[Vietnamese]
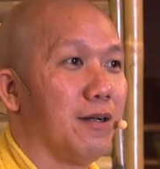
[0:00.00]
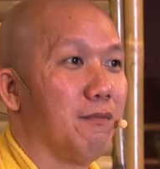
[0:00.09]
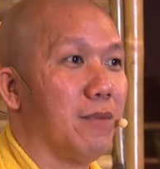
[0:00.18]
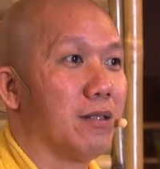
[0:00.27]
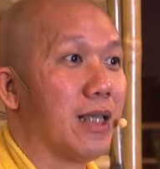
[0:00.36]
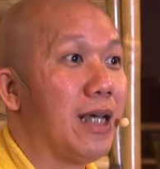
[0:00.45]

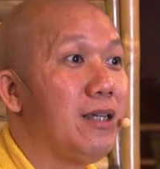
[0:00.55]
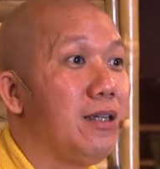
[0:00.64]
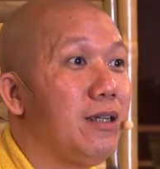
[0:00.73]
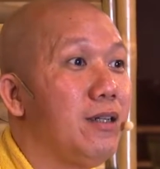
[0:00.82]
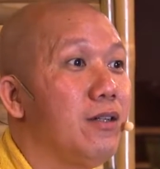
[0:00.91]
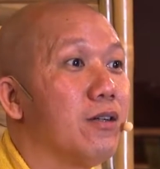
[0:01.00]
mà
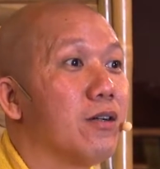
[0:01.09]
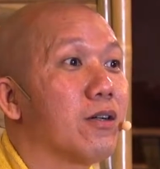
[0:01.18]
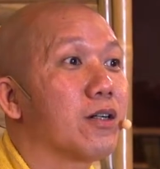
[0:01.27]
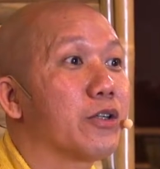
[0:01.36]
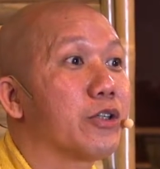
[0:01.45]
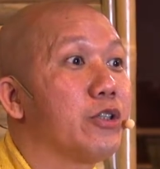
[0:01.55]
thấy được
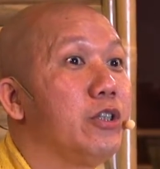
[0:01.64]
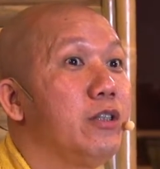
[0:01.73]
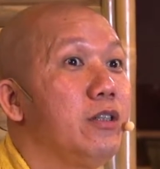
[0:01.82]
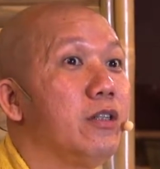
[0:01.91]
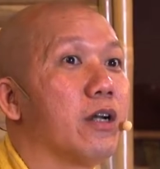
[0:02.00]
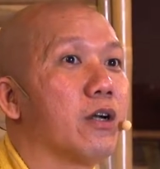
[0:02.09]
cái, cái
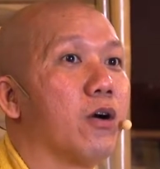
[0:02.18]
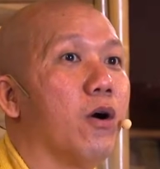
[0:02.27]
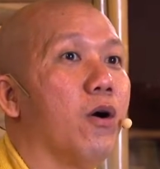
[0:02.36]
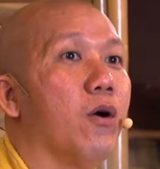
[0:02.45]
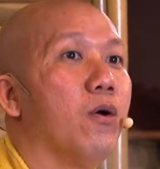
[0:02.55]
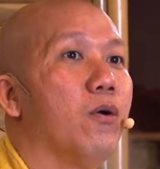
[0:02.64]
trí về
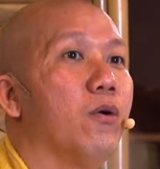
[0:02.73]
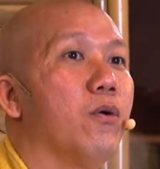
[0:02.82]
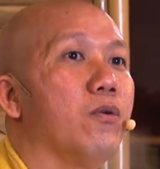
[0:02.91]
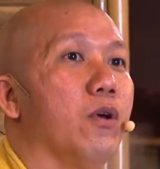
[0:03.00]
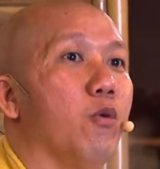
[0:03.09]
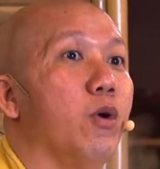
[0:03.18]
khổ
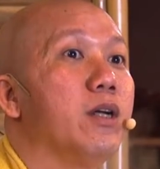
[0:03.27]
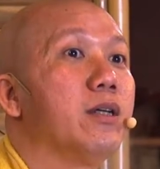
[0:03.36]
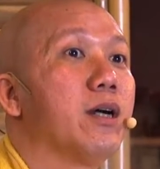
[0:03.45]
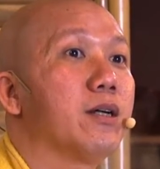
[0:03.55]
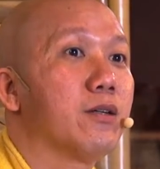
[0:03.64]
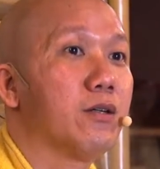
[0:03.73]
về nguyên
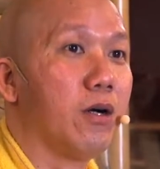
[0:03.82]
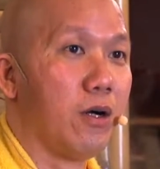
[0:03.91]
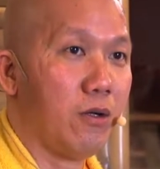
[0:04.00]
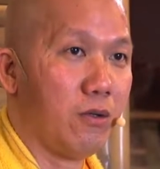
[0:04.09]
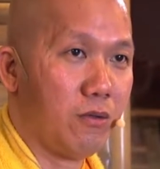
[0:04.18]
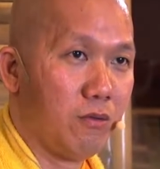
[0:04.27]
nhân của
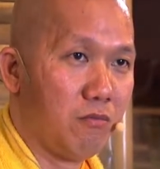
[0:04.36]
khổ